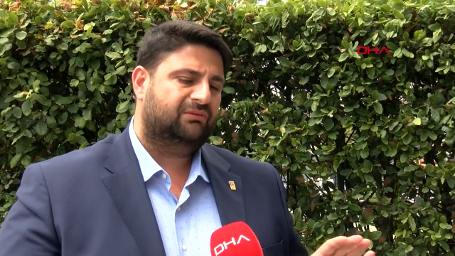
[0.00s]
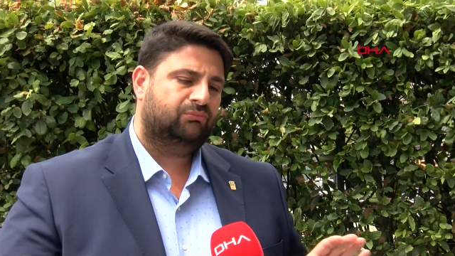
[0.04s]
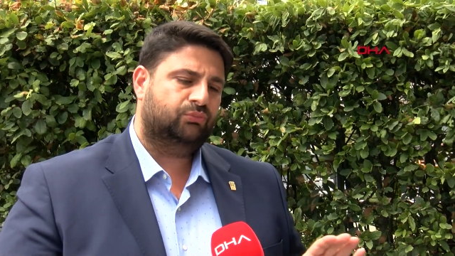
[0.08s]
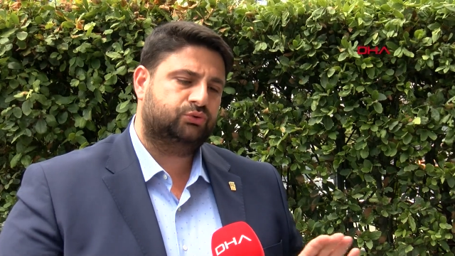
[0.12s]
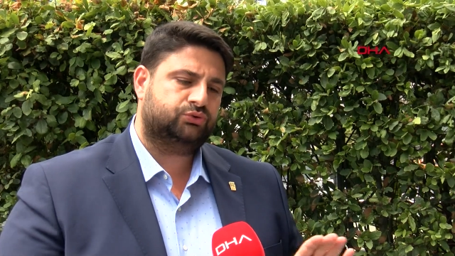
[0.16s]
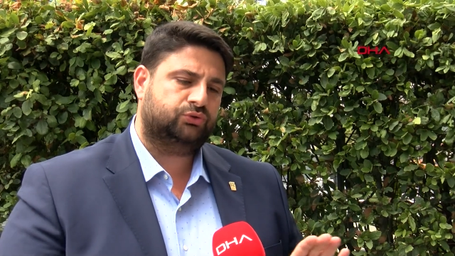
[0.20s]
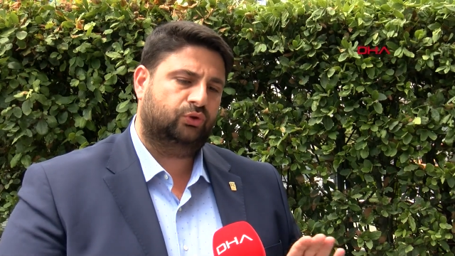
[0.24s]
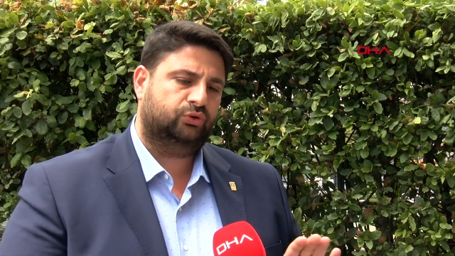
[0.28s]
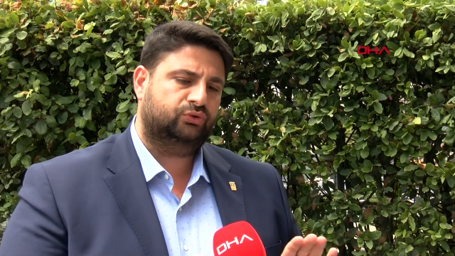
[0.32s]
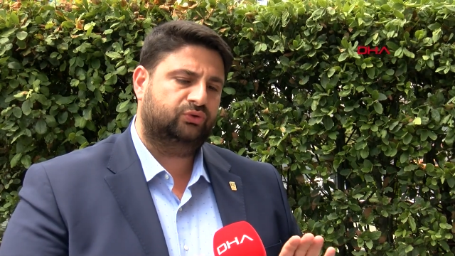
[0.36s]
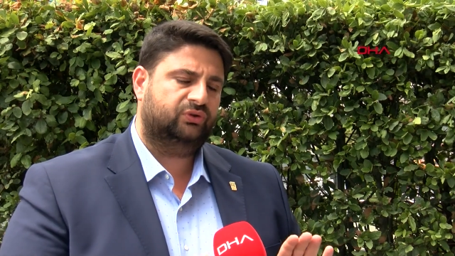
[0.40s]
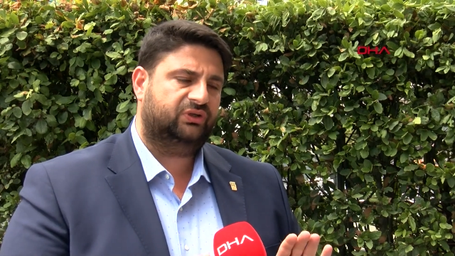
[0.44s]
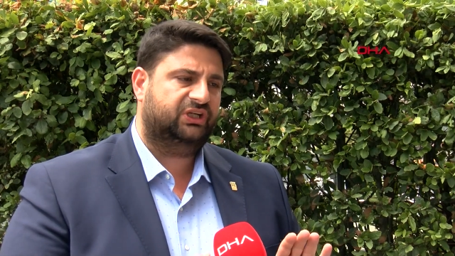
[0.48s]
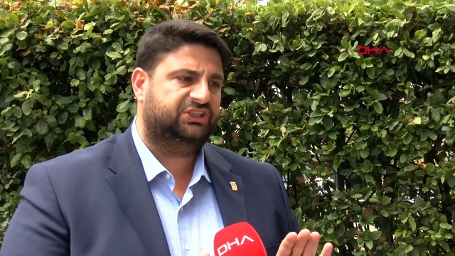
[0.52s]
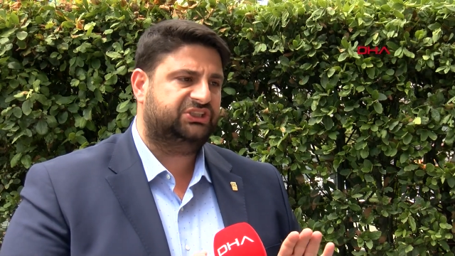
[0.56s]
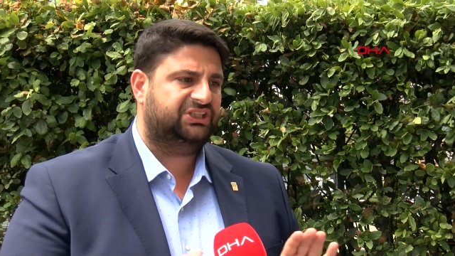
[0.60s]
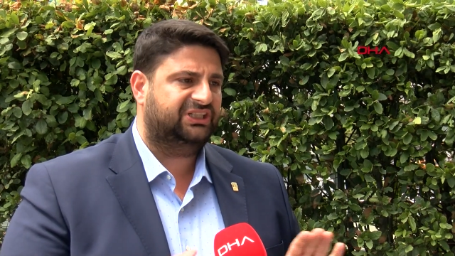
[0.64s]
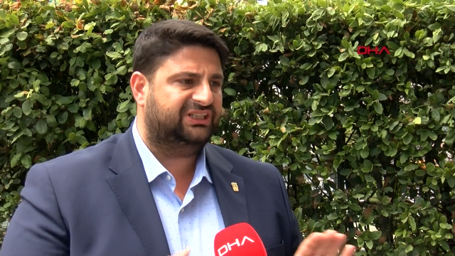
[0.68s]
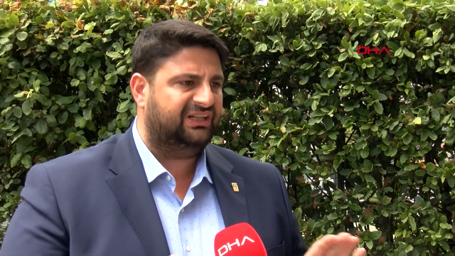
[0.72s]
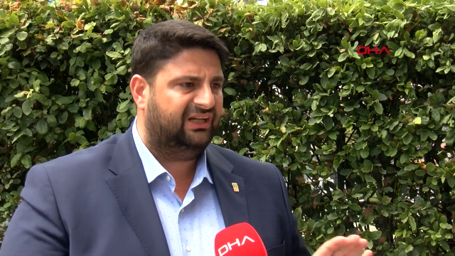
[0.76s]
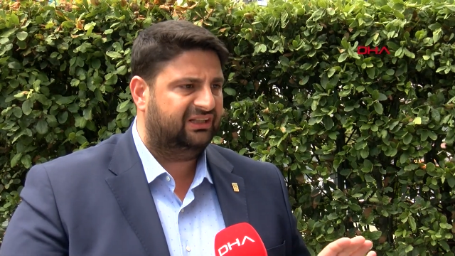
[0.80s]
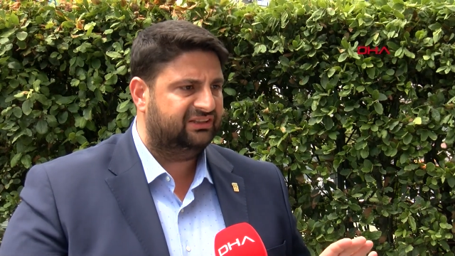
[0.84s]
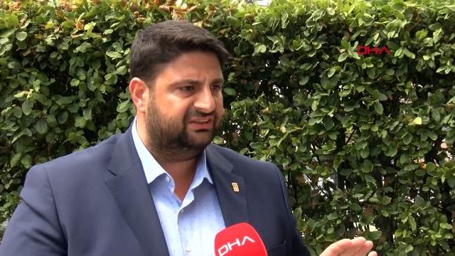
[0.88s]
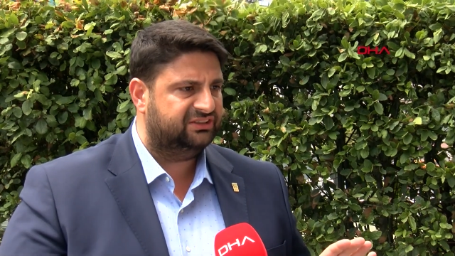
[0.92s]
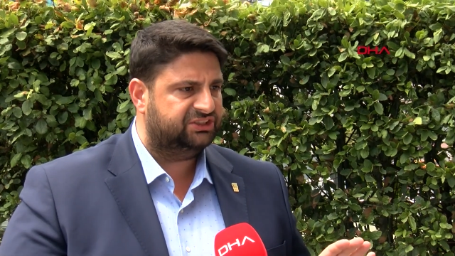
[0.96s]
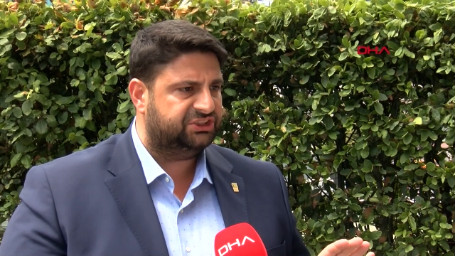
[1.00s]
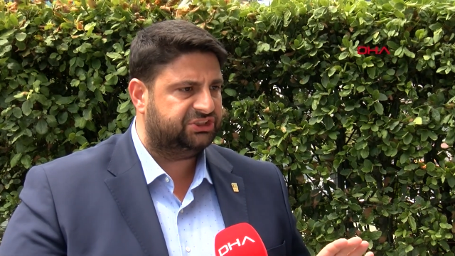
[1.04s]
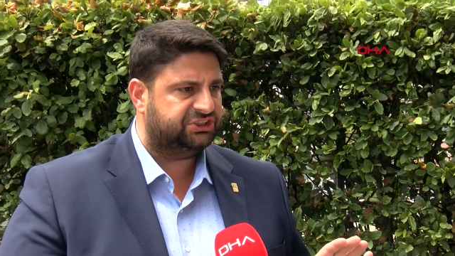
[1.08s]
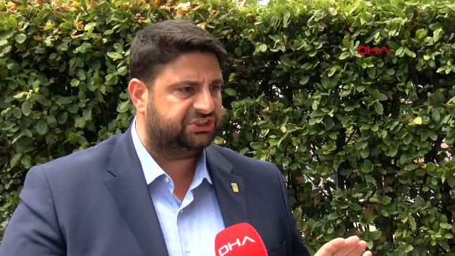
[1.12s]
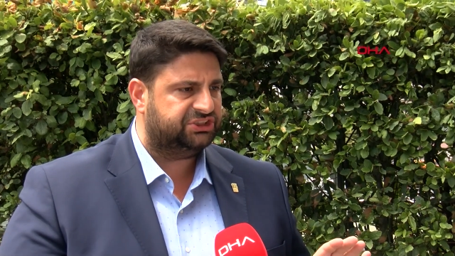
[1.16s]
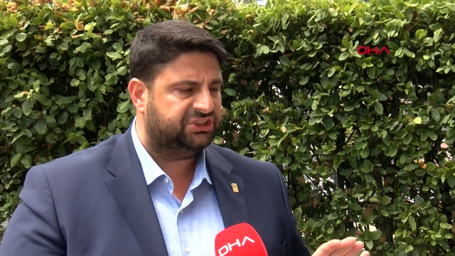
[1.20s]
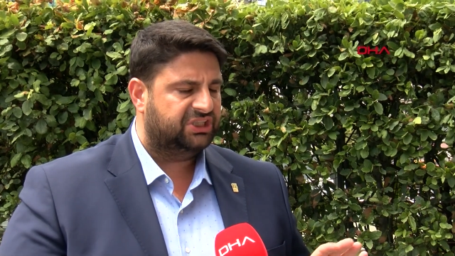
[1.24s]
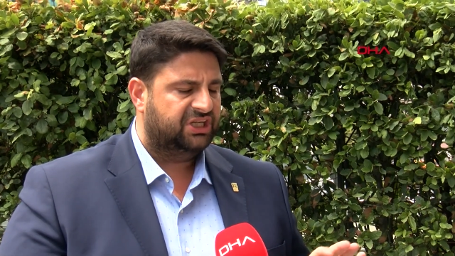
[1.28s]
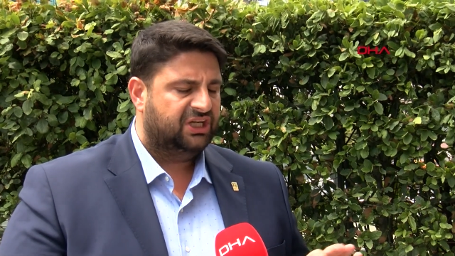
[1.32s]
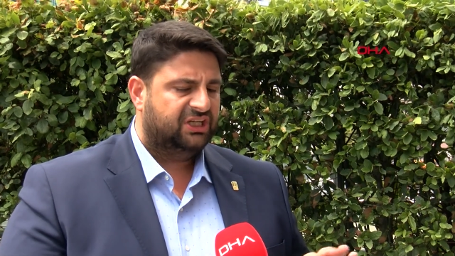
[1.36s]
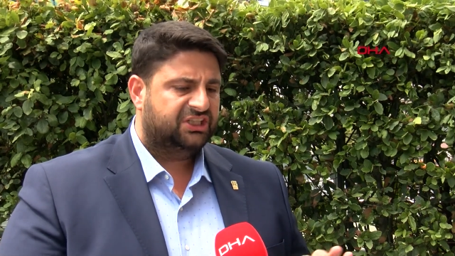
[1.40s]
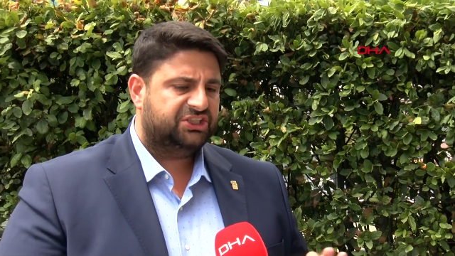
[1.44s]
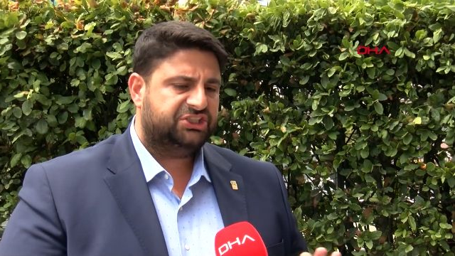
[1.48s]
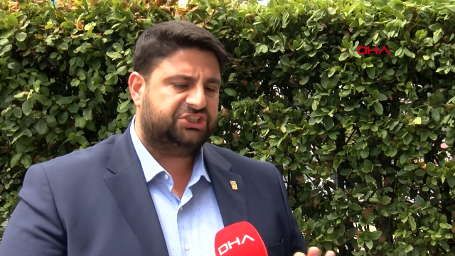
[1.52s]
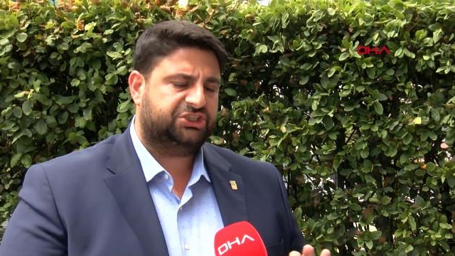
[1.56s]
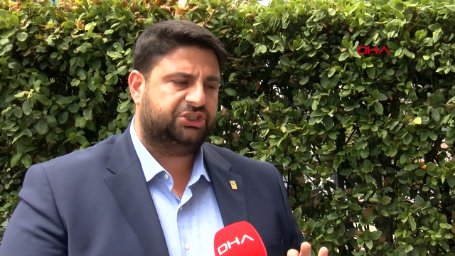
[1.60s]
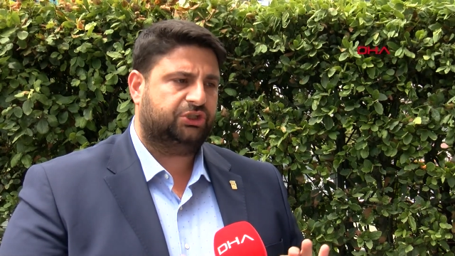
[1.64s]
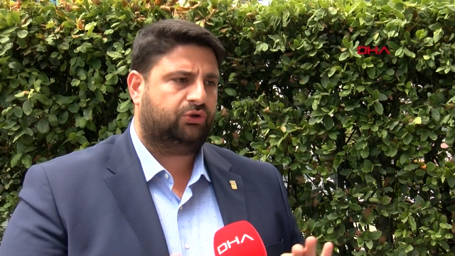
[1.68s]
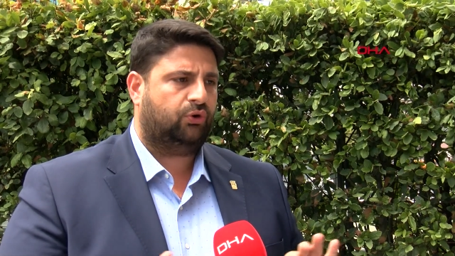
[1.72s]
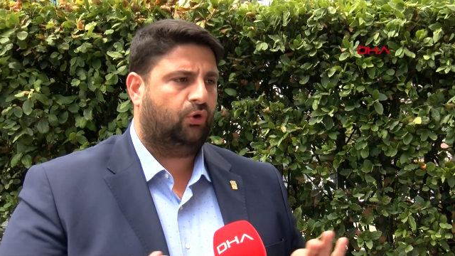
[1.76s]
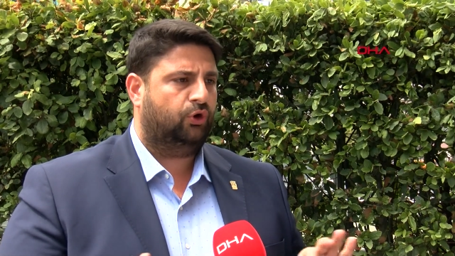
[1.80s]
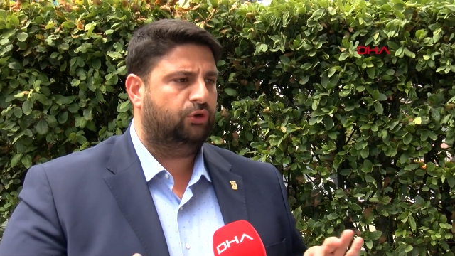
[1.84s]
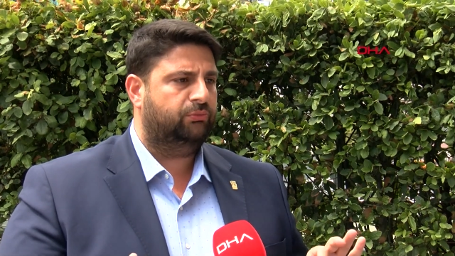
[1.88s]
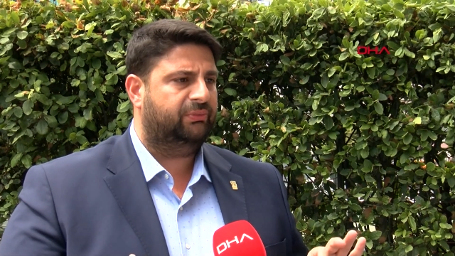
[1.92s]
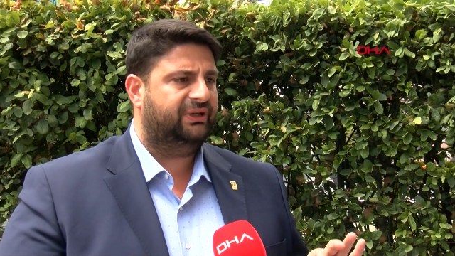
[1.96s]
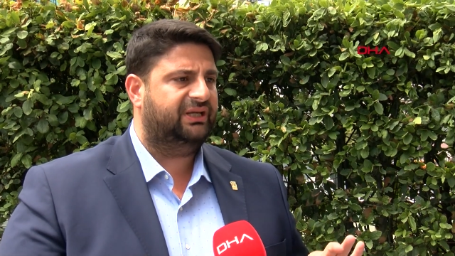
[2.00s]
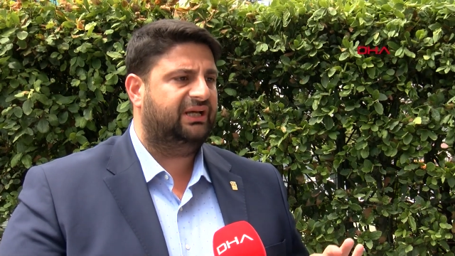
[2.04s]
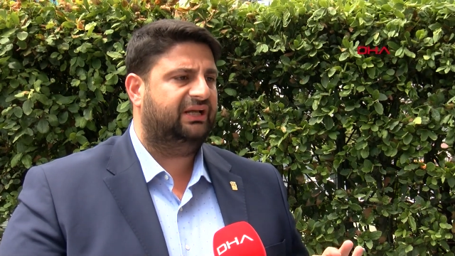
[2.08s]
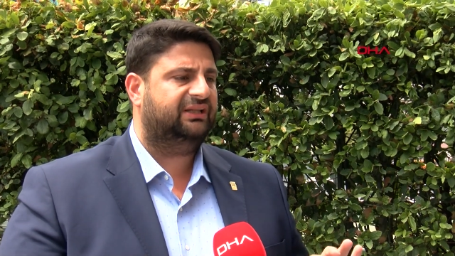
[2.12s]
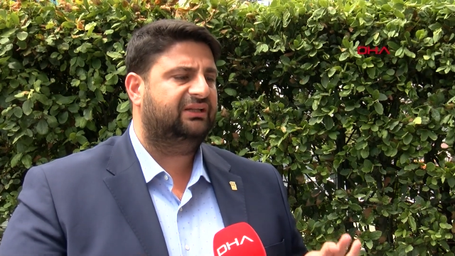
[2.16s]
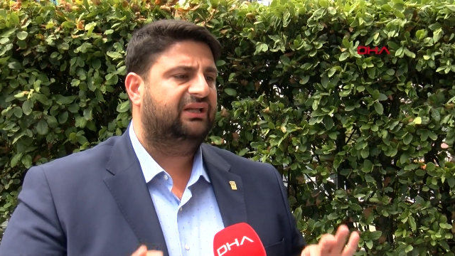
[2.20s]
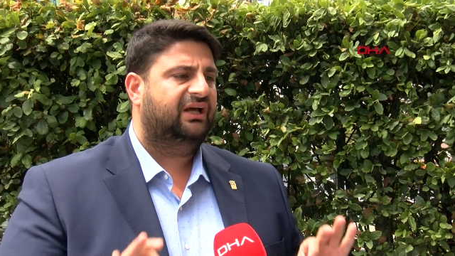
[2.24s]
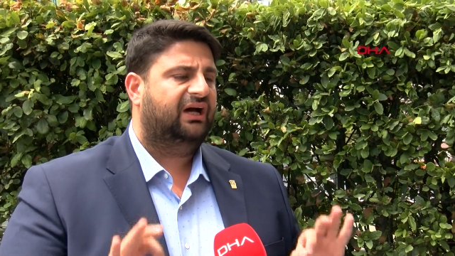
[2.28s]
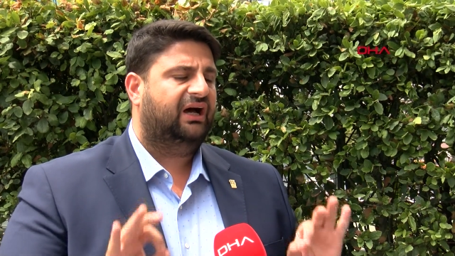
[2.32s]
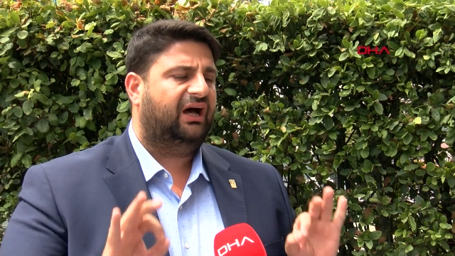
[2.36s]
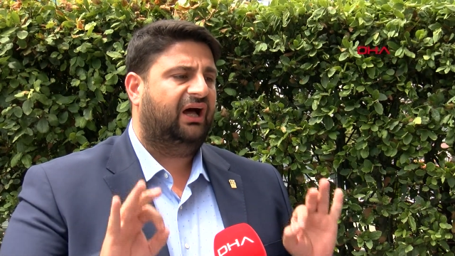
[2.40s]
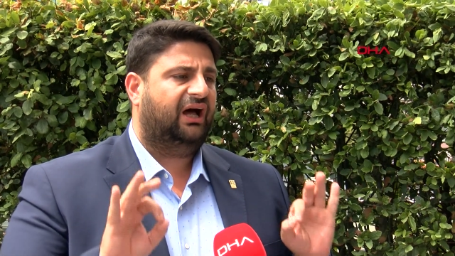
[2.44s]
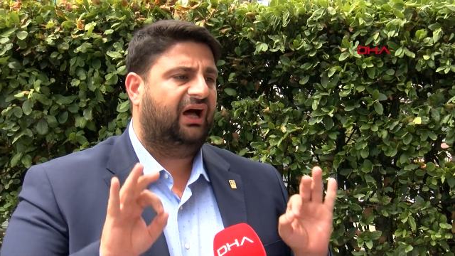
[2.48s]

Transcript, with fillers: Bu son derece yanlış, şık olmayan,